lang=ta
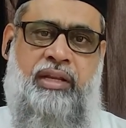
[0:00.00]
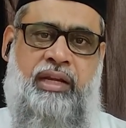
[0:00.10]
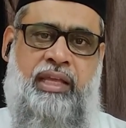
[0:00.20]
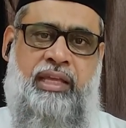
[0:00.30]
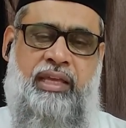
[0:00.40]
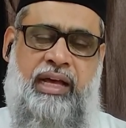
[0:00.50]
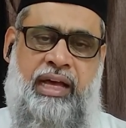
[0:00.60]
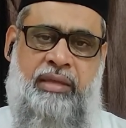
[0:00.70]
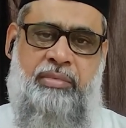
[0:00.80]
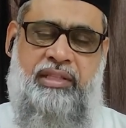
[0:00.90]
மனநிலை
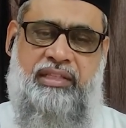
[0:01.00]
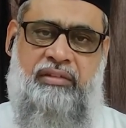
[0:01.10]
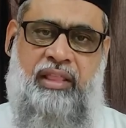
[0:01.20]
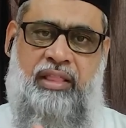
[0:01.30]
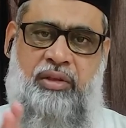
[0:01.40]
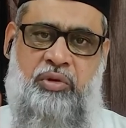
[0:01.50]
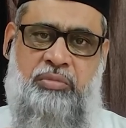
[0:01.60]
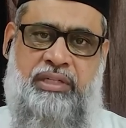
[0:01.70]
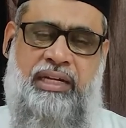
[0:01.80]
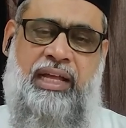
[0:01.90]
ஐம்பது
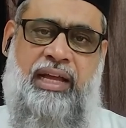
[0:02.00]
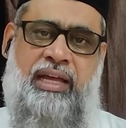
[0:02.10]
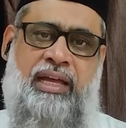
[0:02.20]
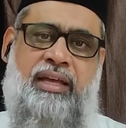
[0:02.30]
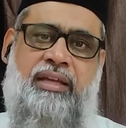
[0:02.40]
சதவீதத்துக்கும் கீழாக